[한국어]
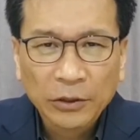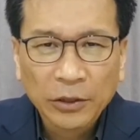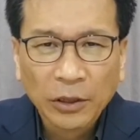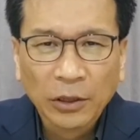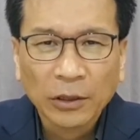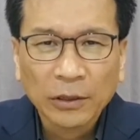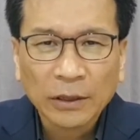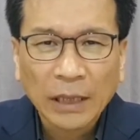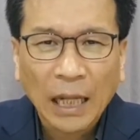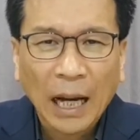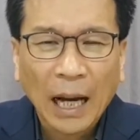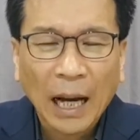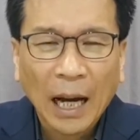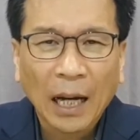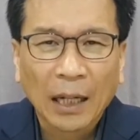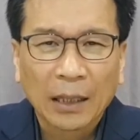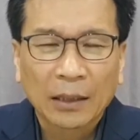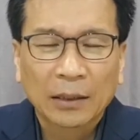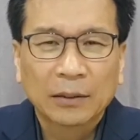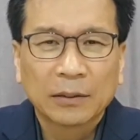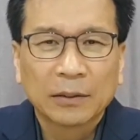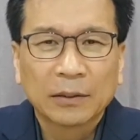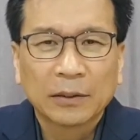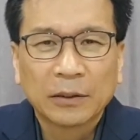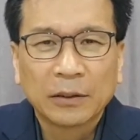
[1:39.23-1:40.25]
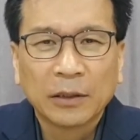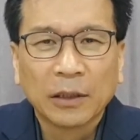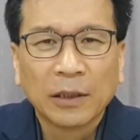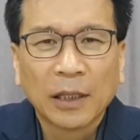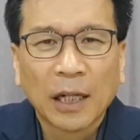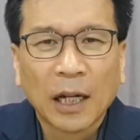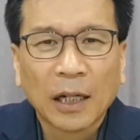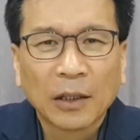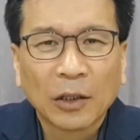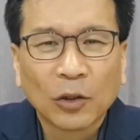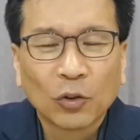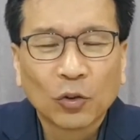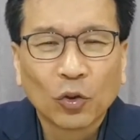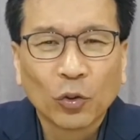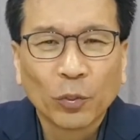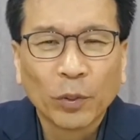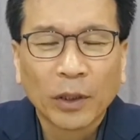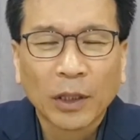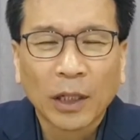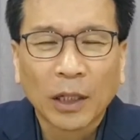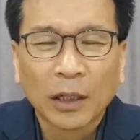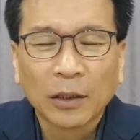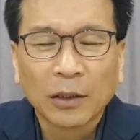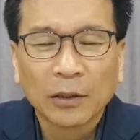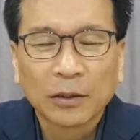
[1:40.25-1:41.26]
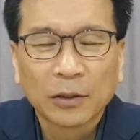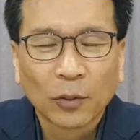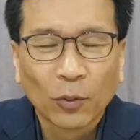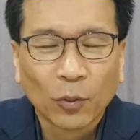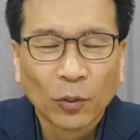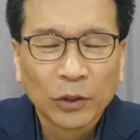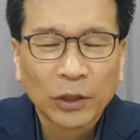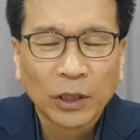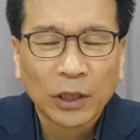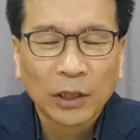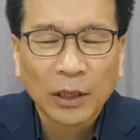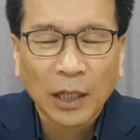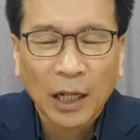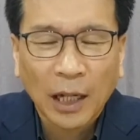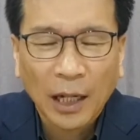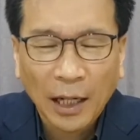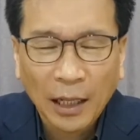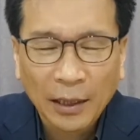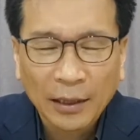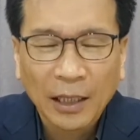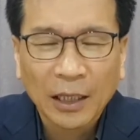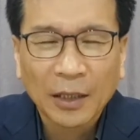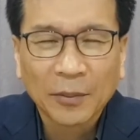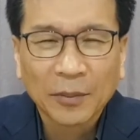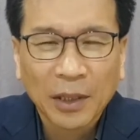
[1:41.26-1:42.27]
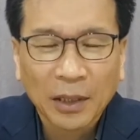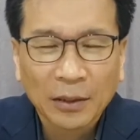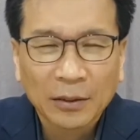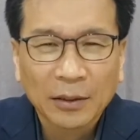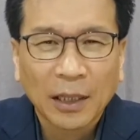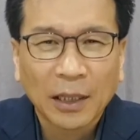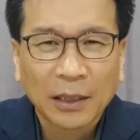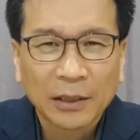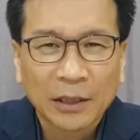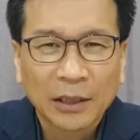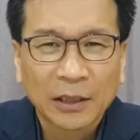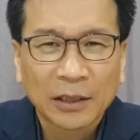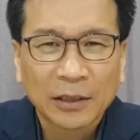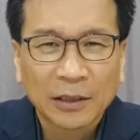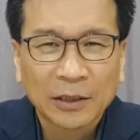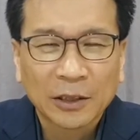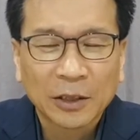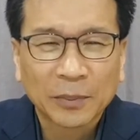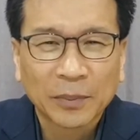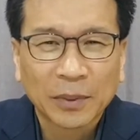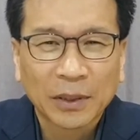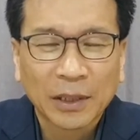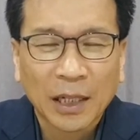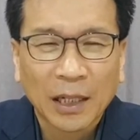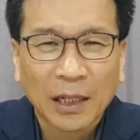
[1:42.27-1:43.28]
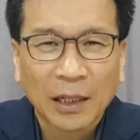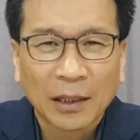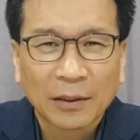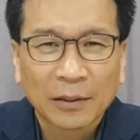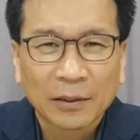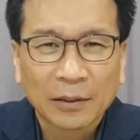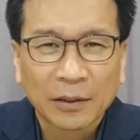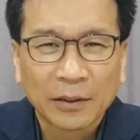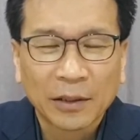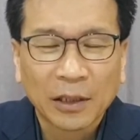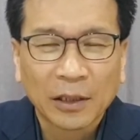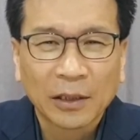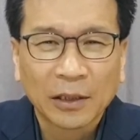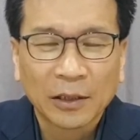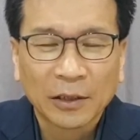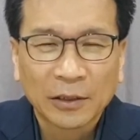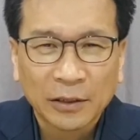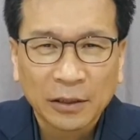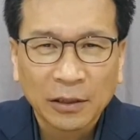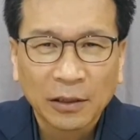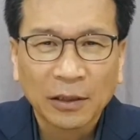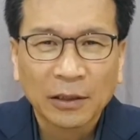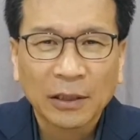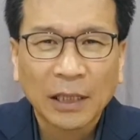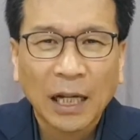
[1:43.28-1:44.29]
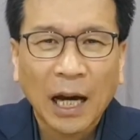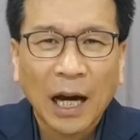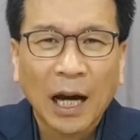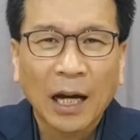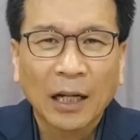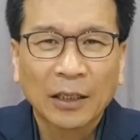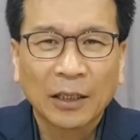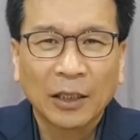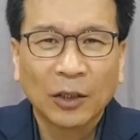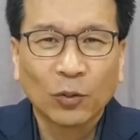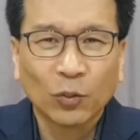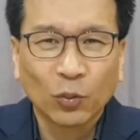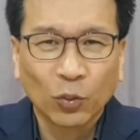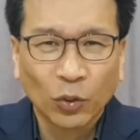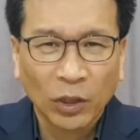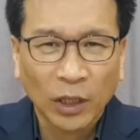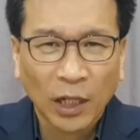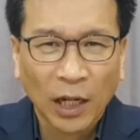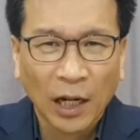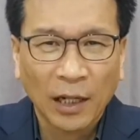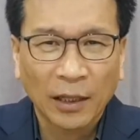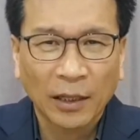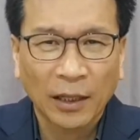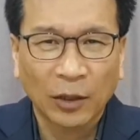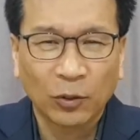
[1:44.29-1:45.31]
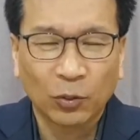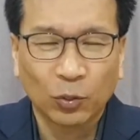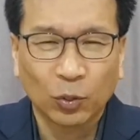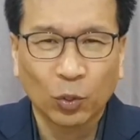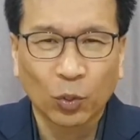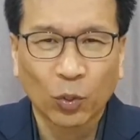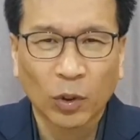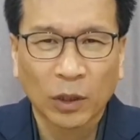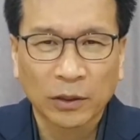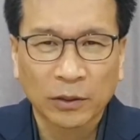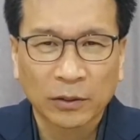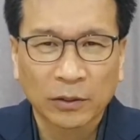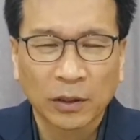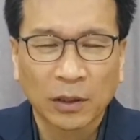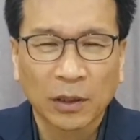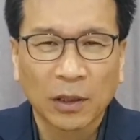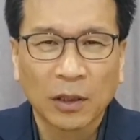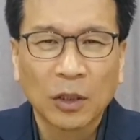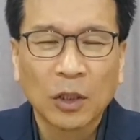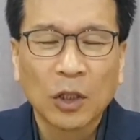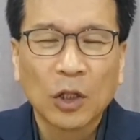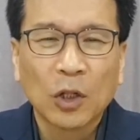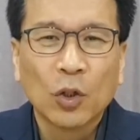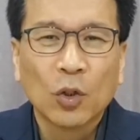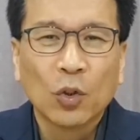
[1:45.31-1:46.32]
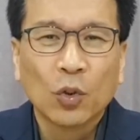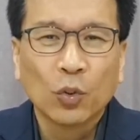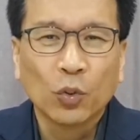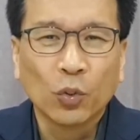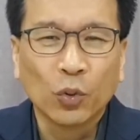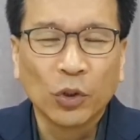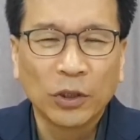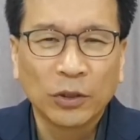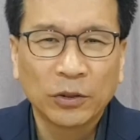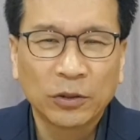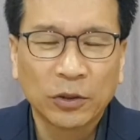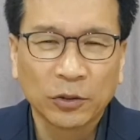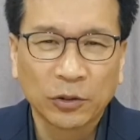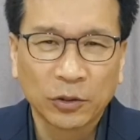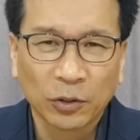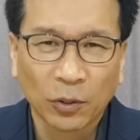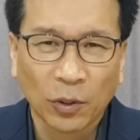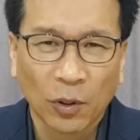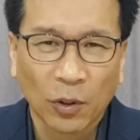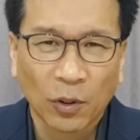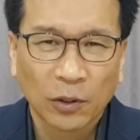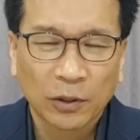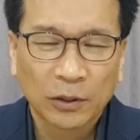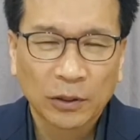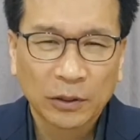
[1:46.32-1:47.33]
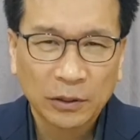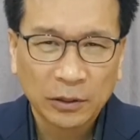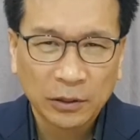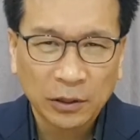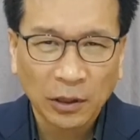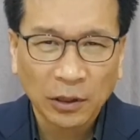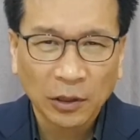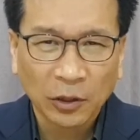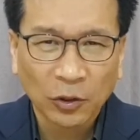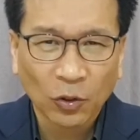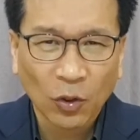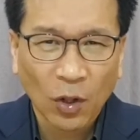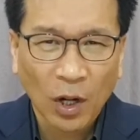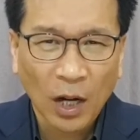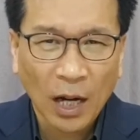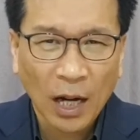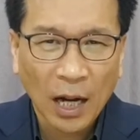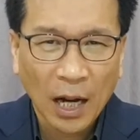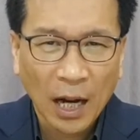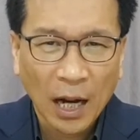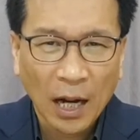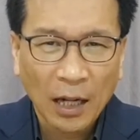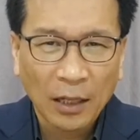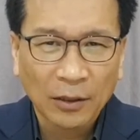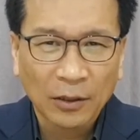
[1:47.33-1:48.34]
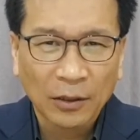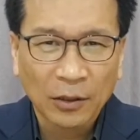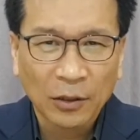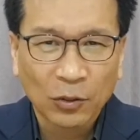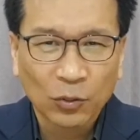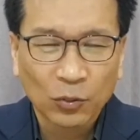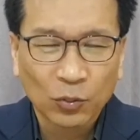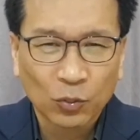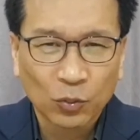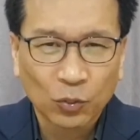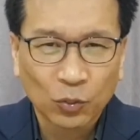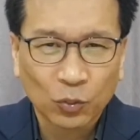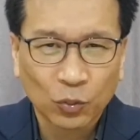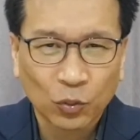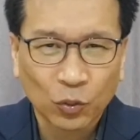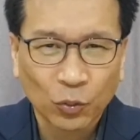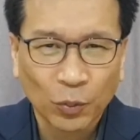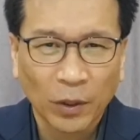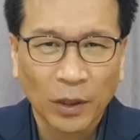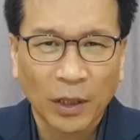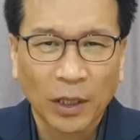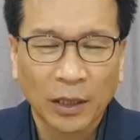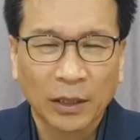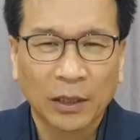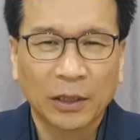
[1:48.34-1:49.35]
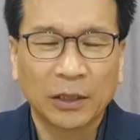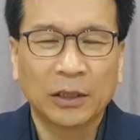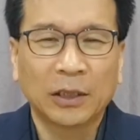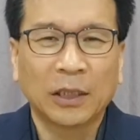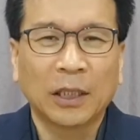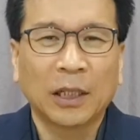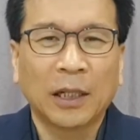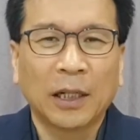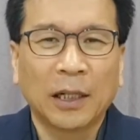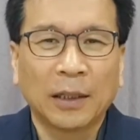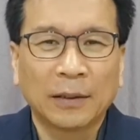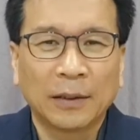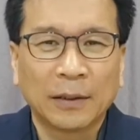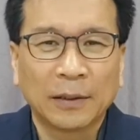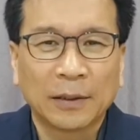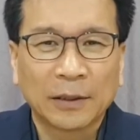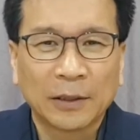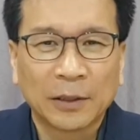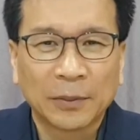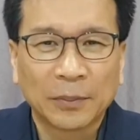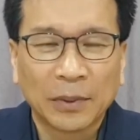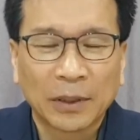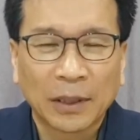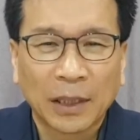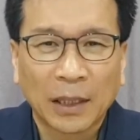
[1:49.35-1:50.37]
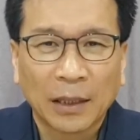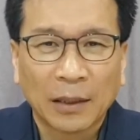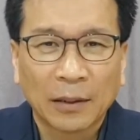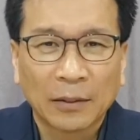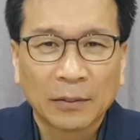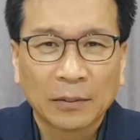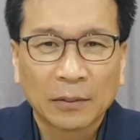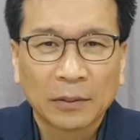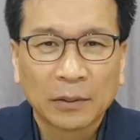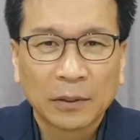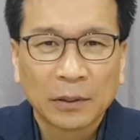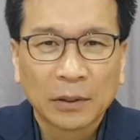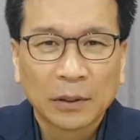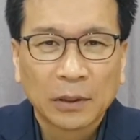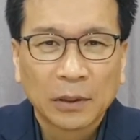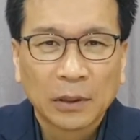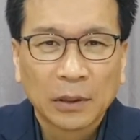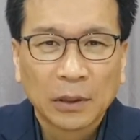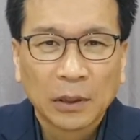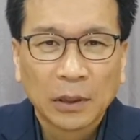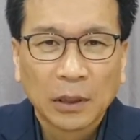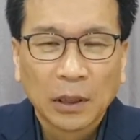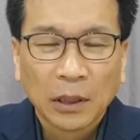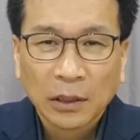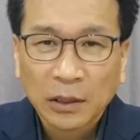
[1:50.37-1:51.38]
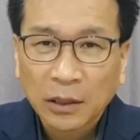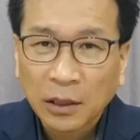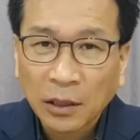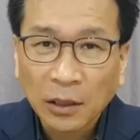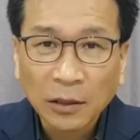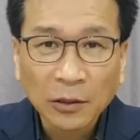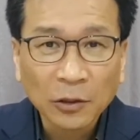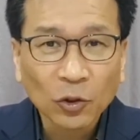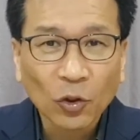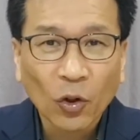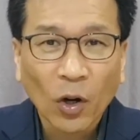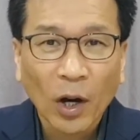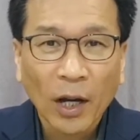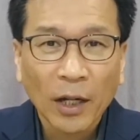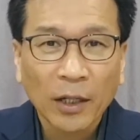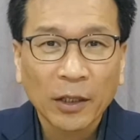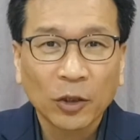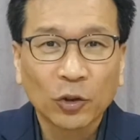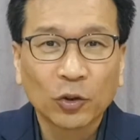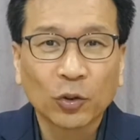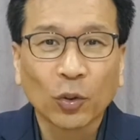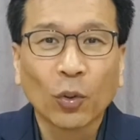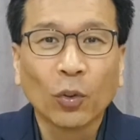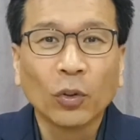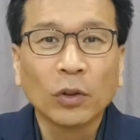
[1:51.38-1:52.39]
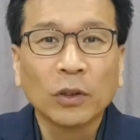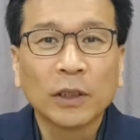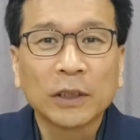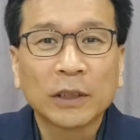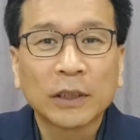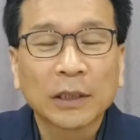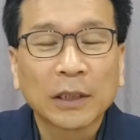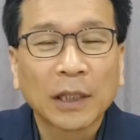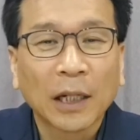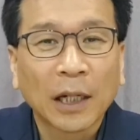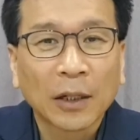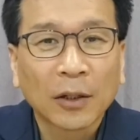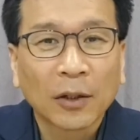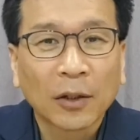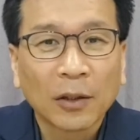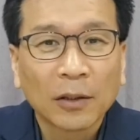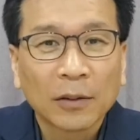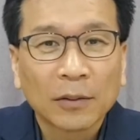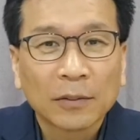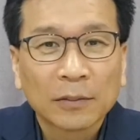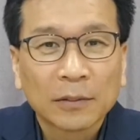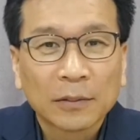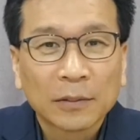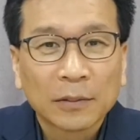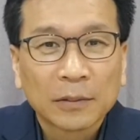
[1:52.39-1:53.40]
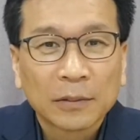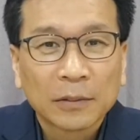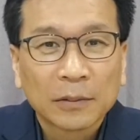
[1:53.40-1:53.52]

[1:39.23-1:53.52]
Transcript: 선악, 선악을 구별하는 것은 오직 하나님께서 하시는 것입니다. 근데 그 선악이 우리 안에 들어와서 우리 스스로 선과 악을 구별하기 시작하였던 것입니다. 큰 과일이 좋은 것인가요?